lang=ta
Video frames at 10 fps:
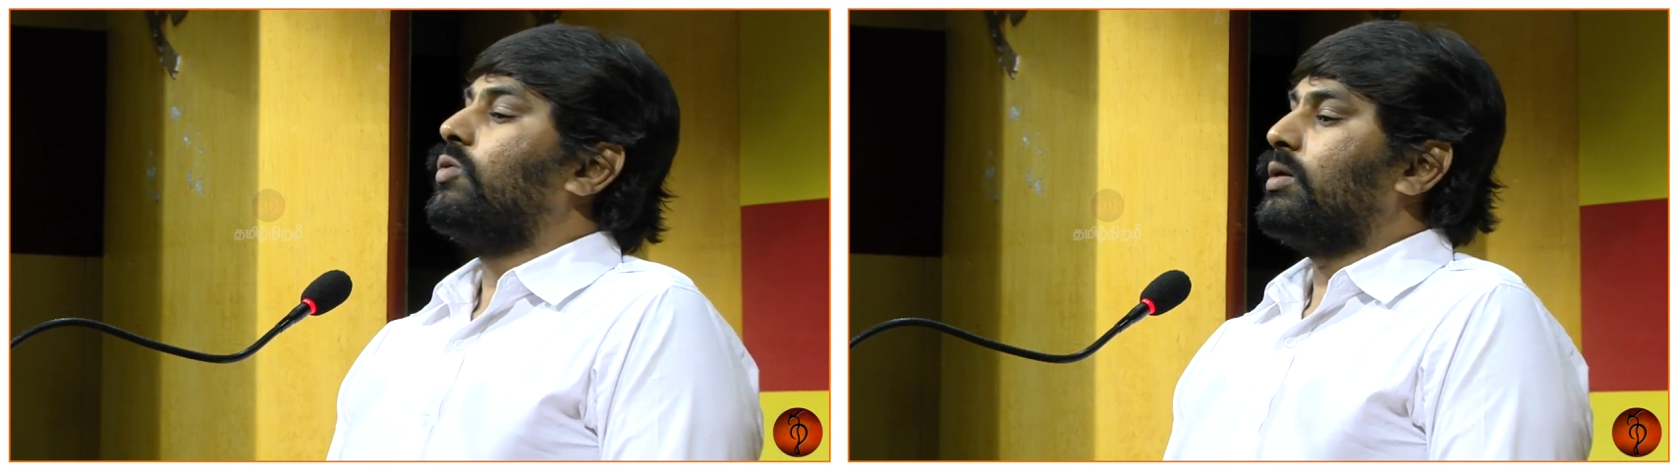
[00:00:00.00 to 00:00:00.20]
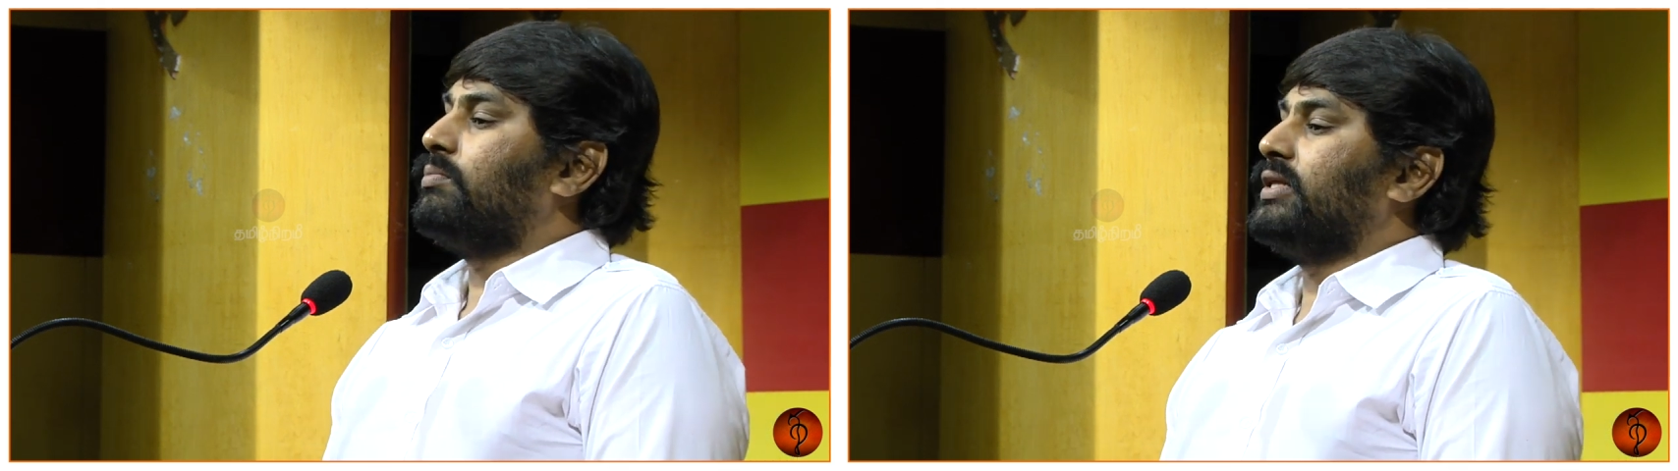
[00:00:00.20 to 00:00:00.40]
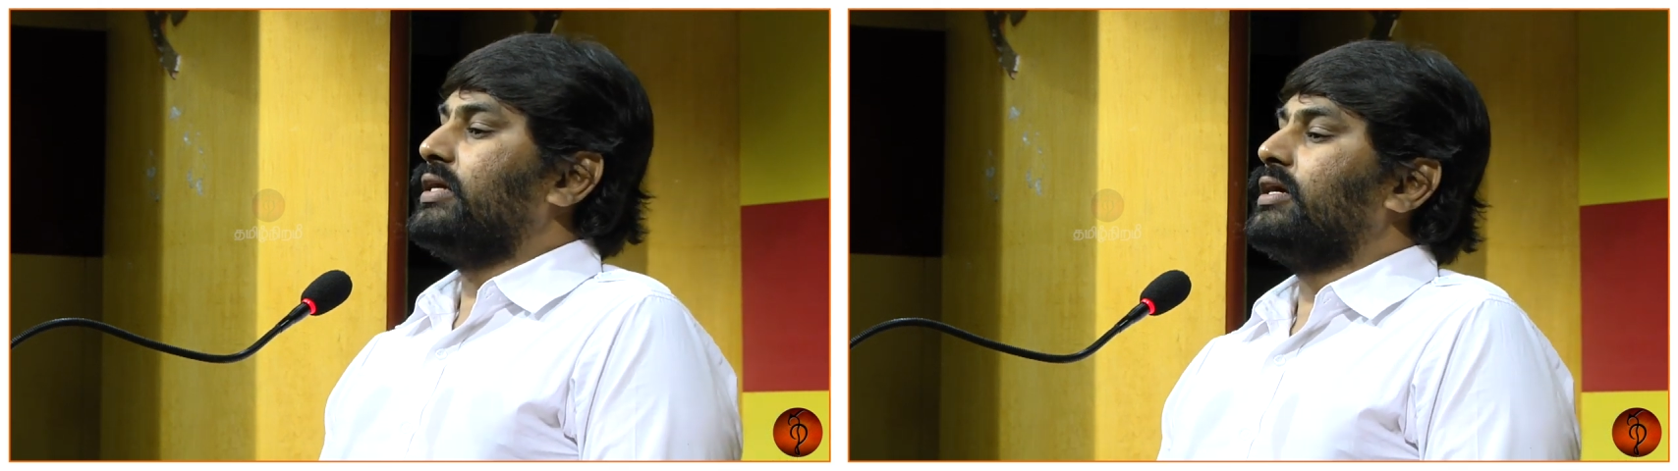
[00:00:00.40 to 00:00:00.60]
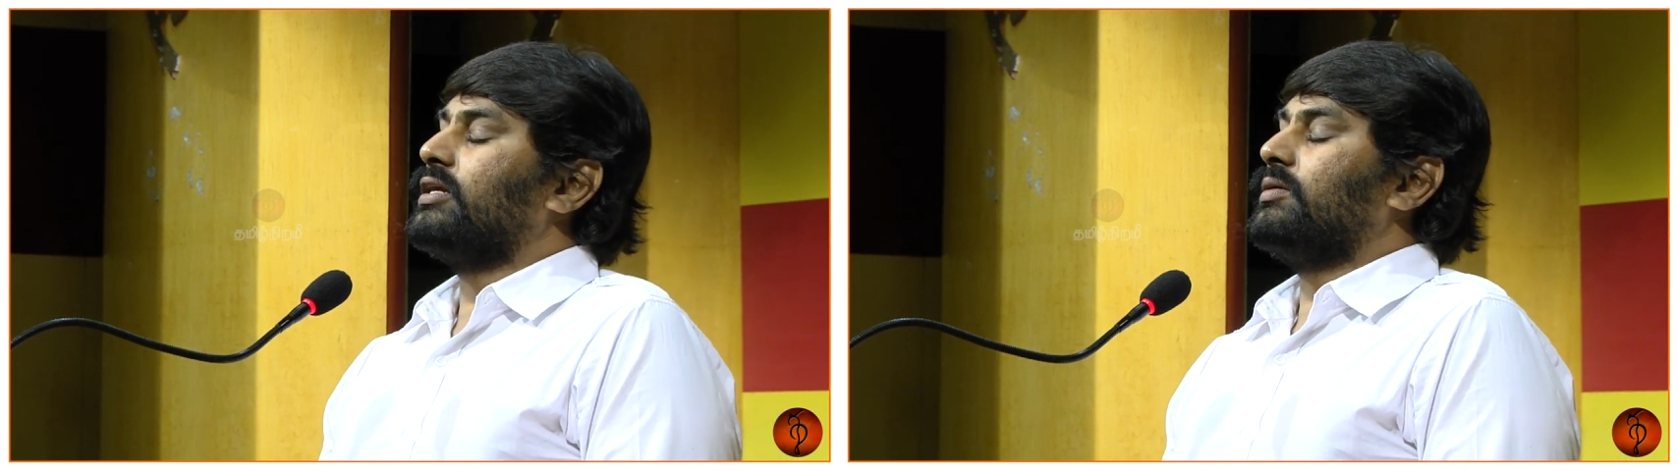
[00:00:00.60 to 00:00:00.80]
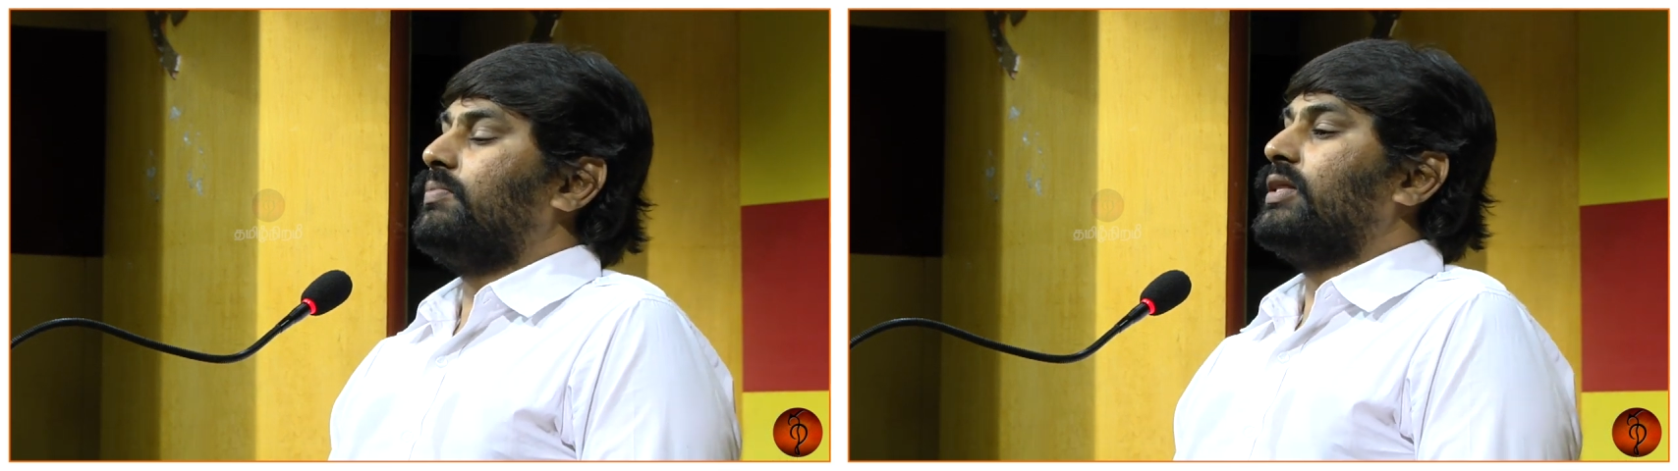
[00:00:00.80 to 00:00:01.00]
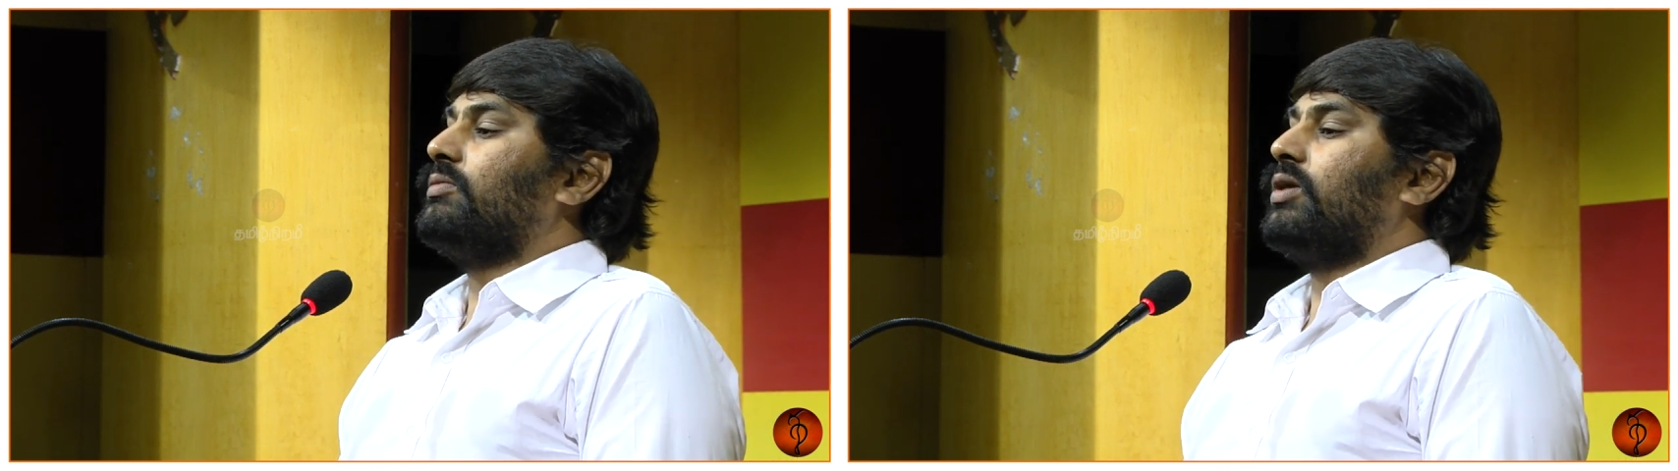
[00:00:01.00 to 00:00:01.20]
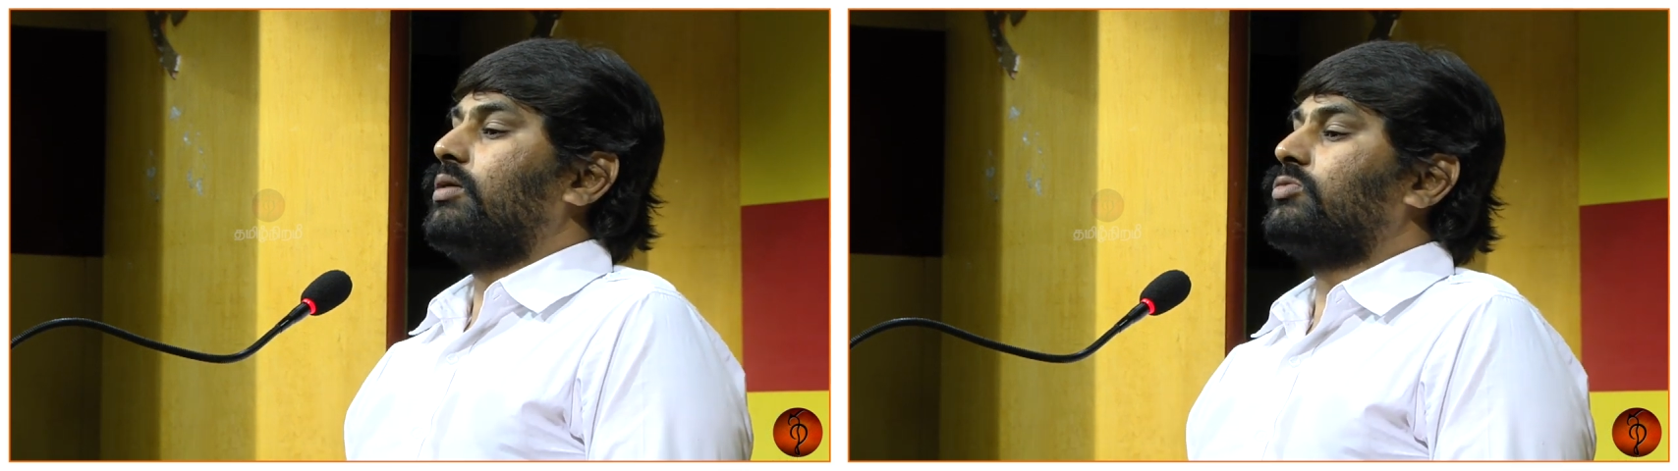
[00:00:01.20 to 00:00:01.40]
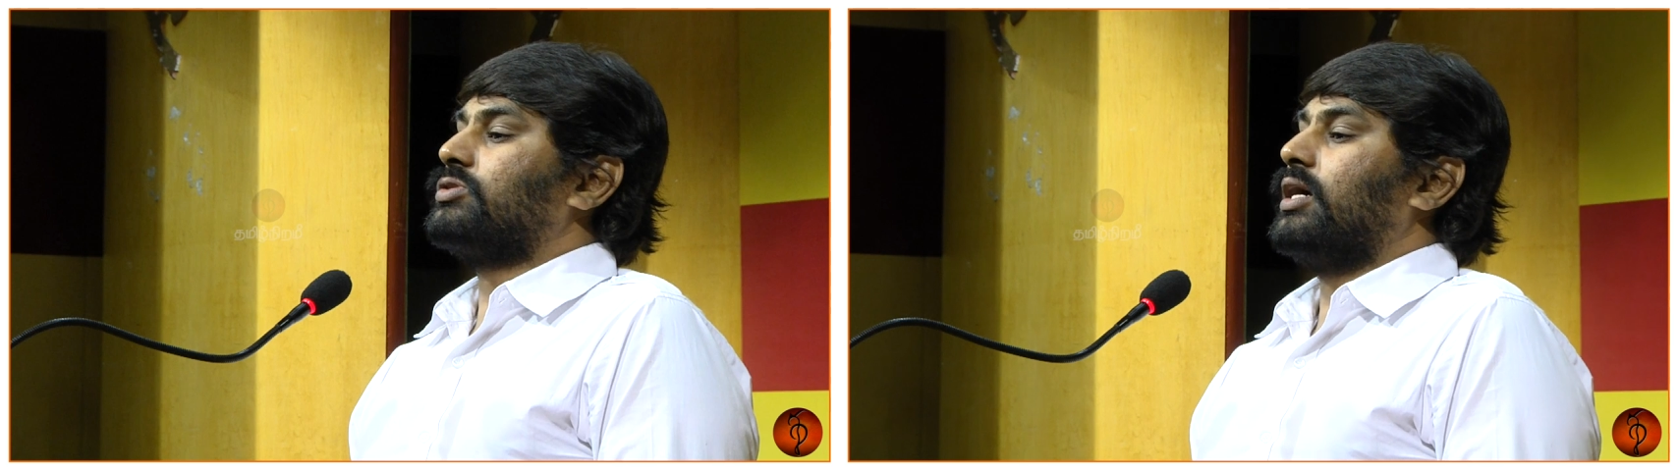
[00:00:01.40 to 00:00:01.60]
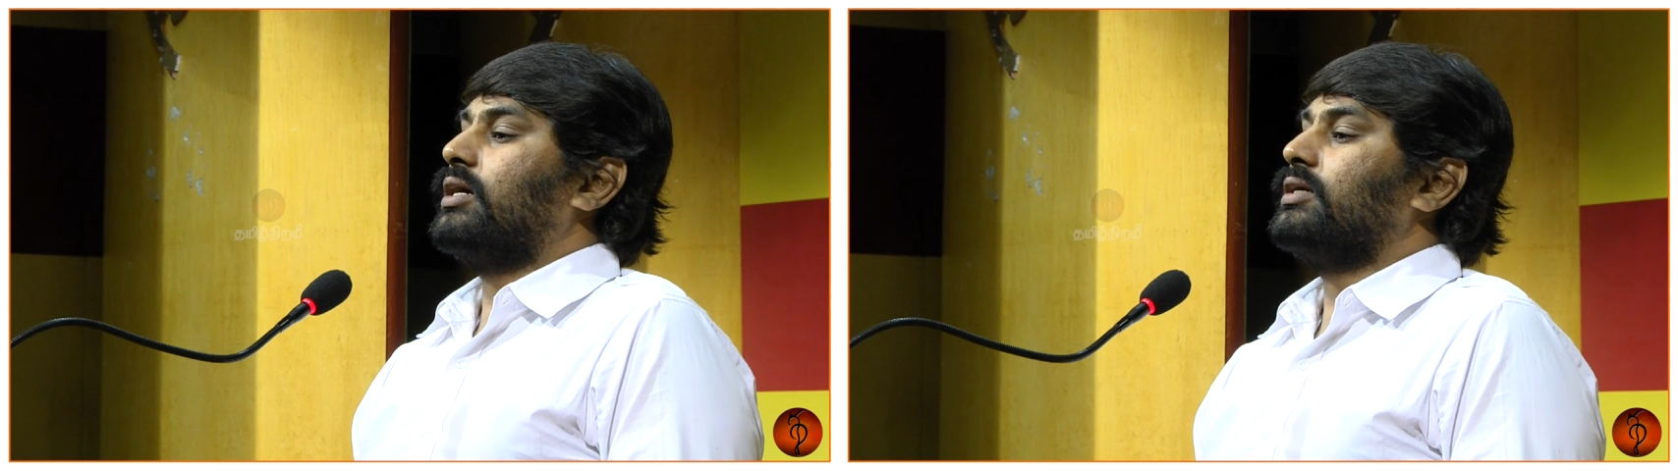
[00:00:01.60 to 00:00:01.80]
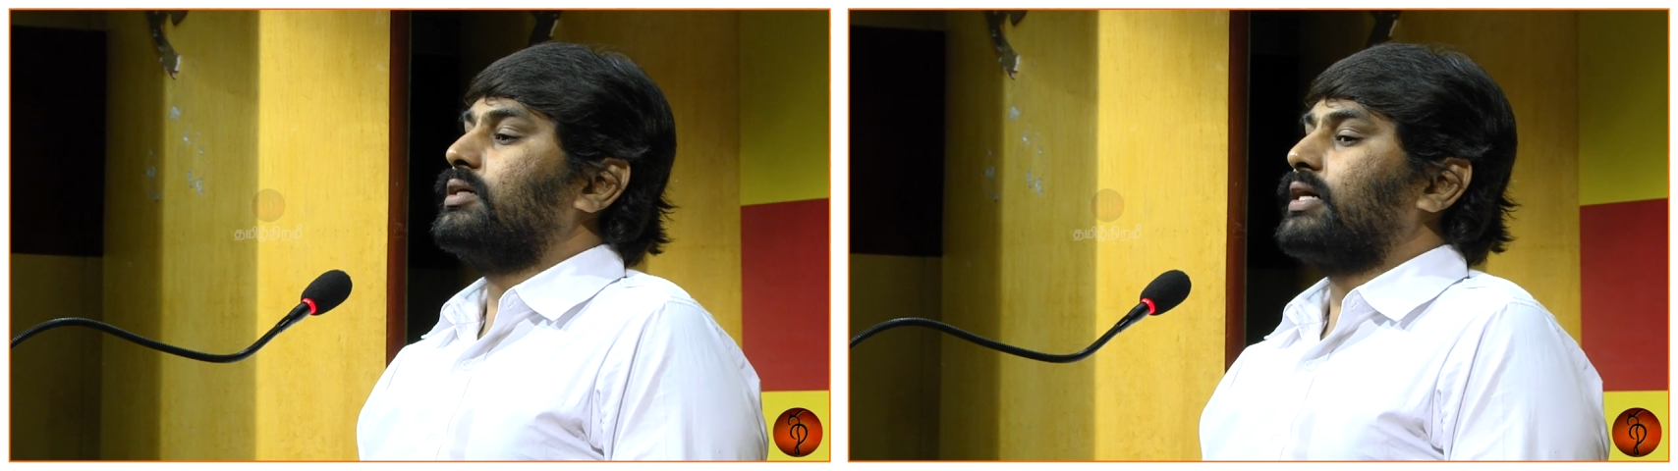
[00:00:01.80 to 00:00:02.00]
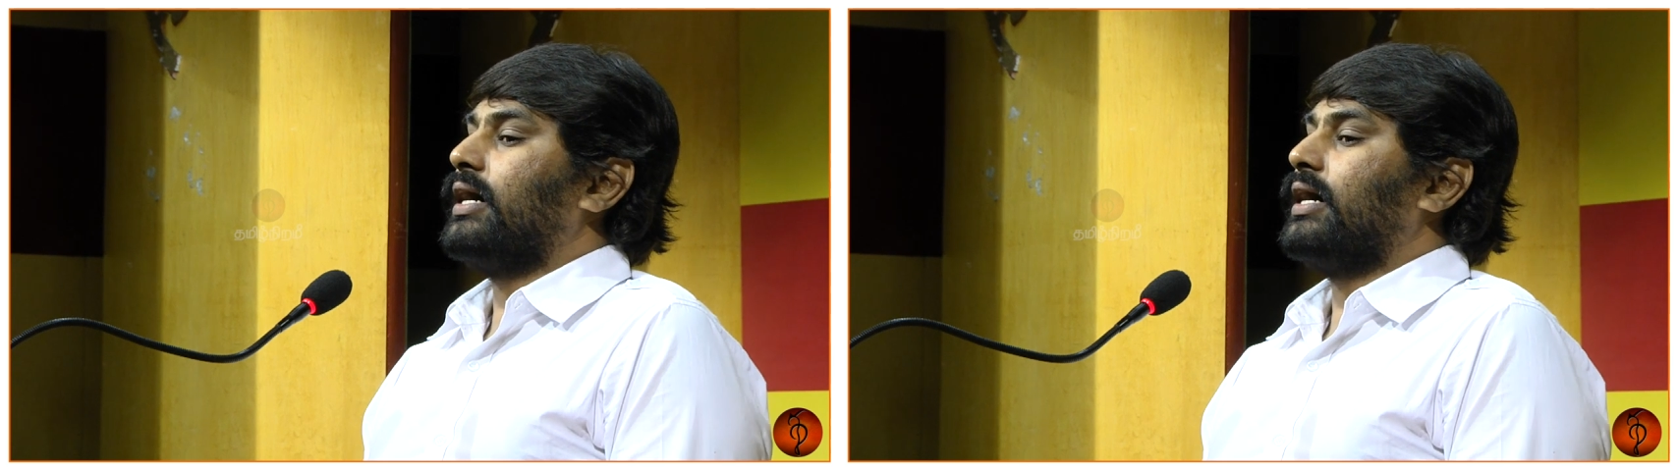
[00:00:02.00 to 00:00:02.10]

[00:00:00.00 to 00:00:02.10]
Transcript: ஒன்பதிலிருந்து பதிமூணாம் நூற்றாண்டு